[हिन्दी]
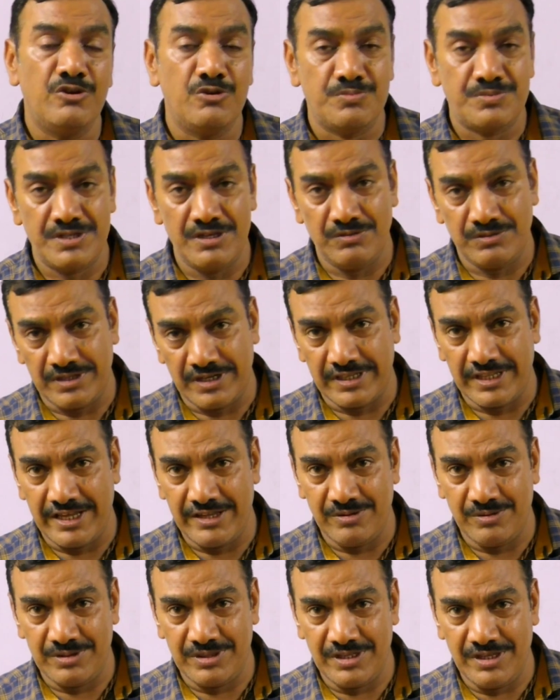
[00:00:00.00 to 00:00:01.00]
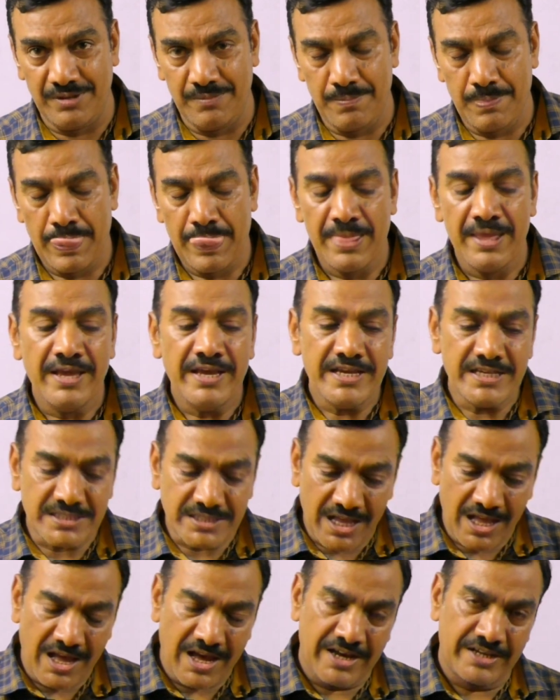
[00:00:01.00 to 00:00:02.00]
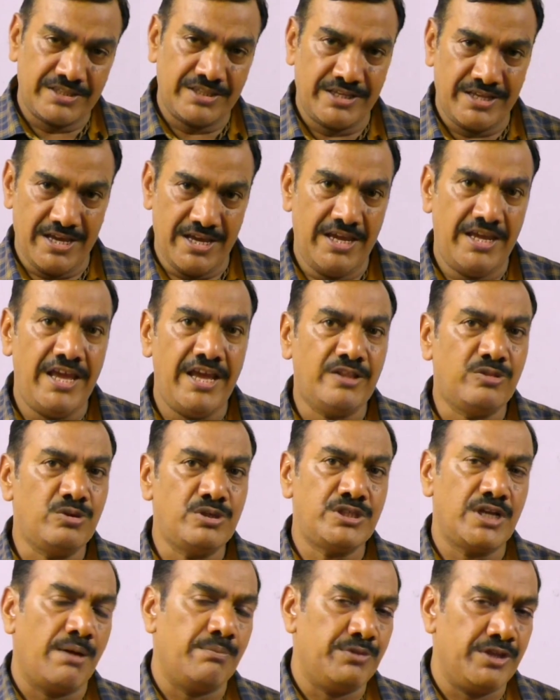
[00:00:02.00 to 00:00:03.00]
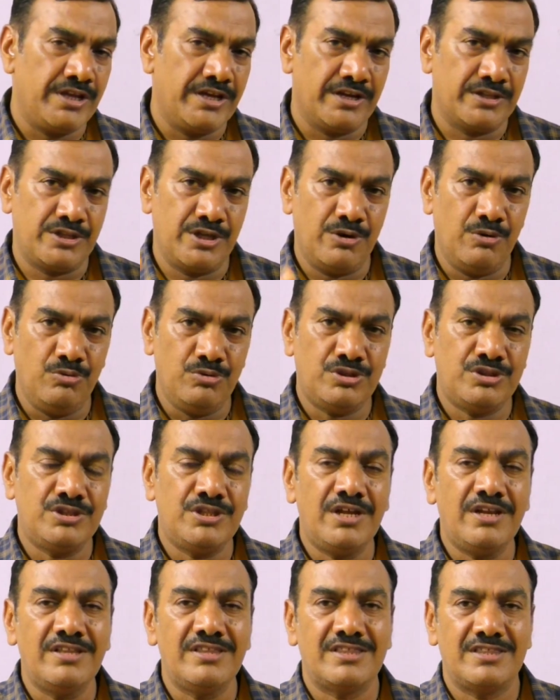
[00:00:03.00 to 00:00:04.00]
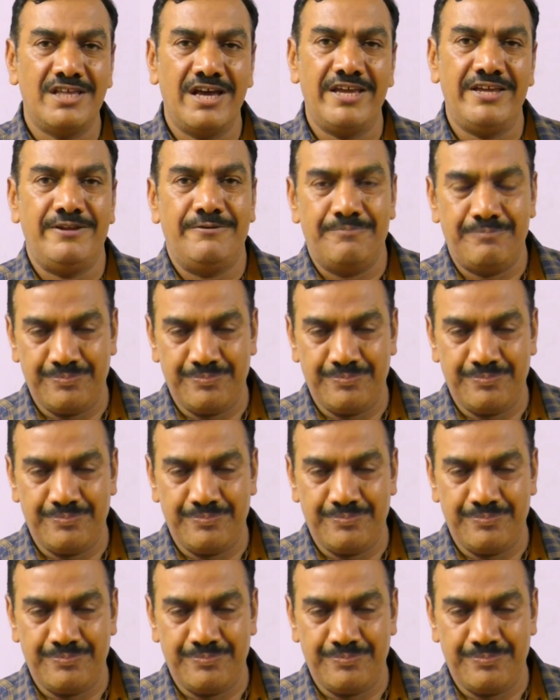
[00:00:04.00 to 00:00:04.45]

रूप से उत्तरदायी होती है इसका अर्थ क्या है एक तो शाब्दिक अर्थ है उत्तरदायी